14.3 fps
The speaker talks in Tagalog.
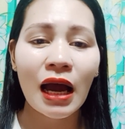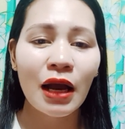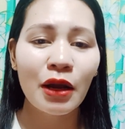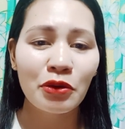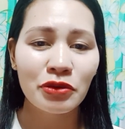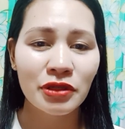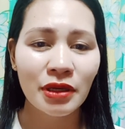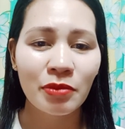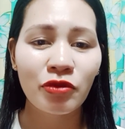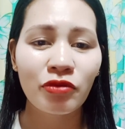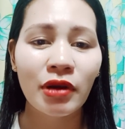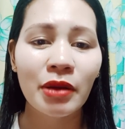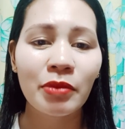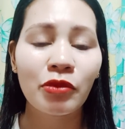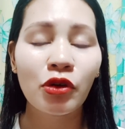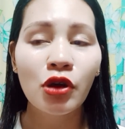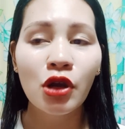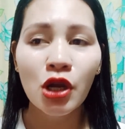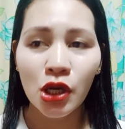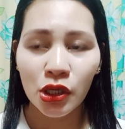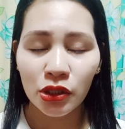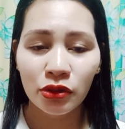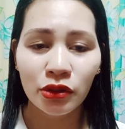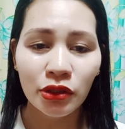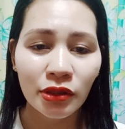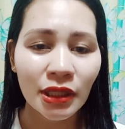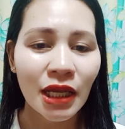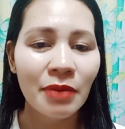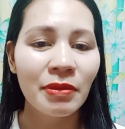ako sa buhay mo. So,
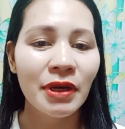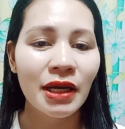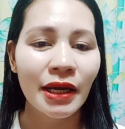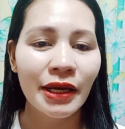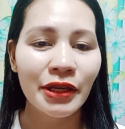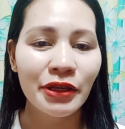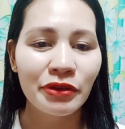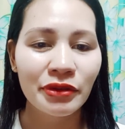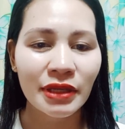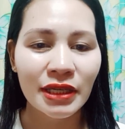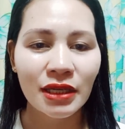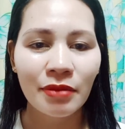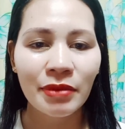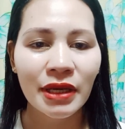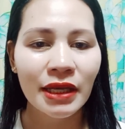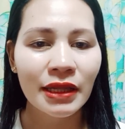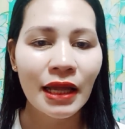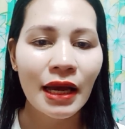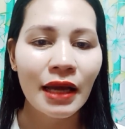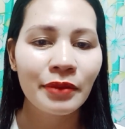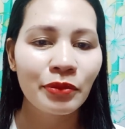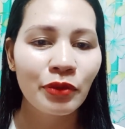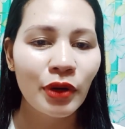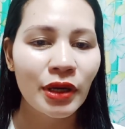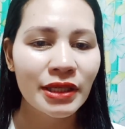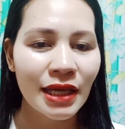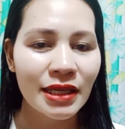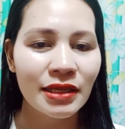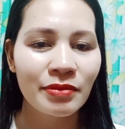yun lamang ang iyong sasabihin. Lahat po ay
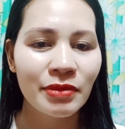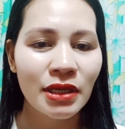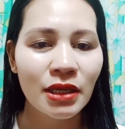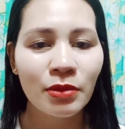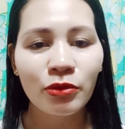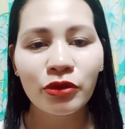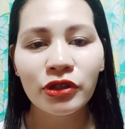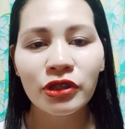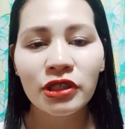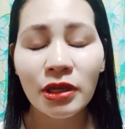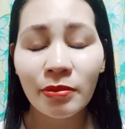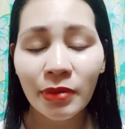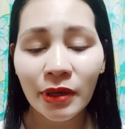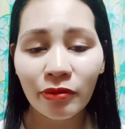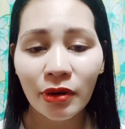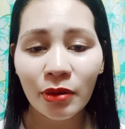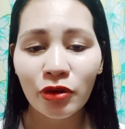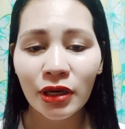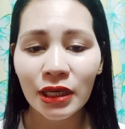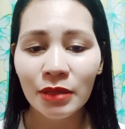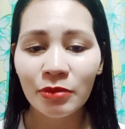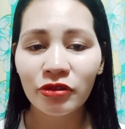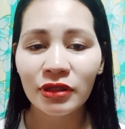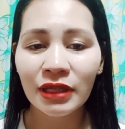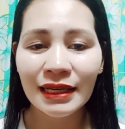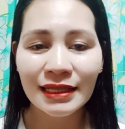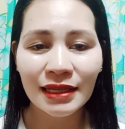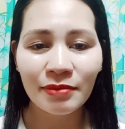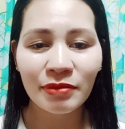sasabihin mo. E, eh, Siyempre, huwag mong kalimutan
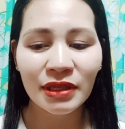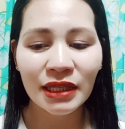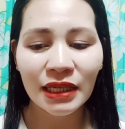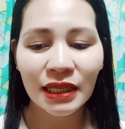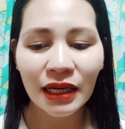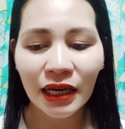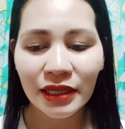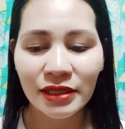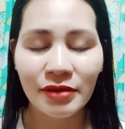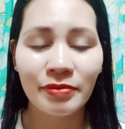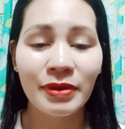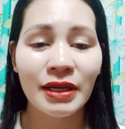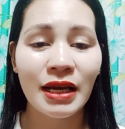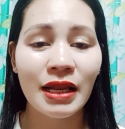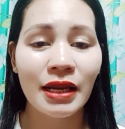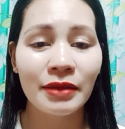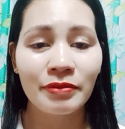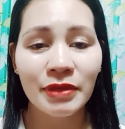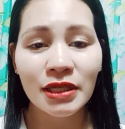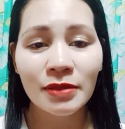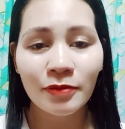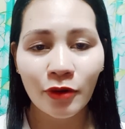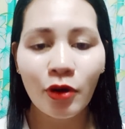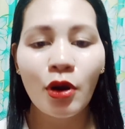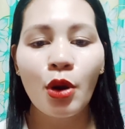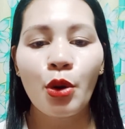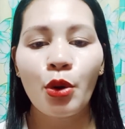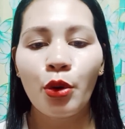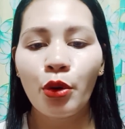na sambitin ang kanyang pangalan mismo
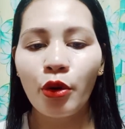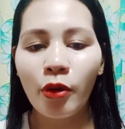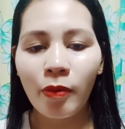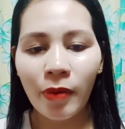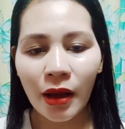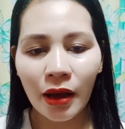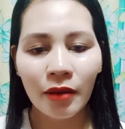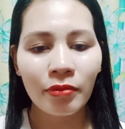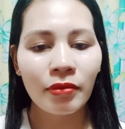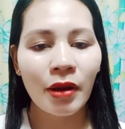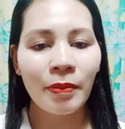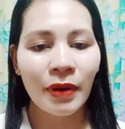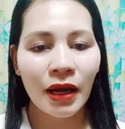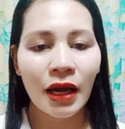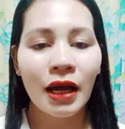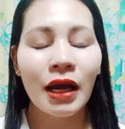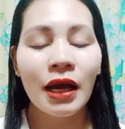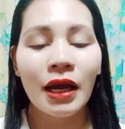upang mapa,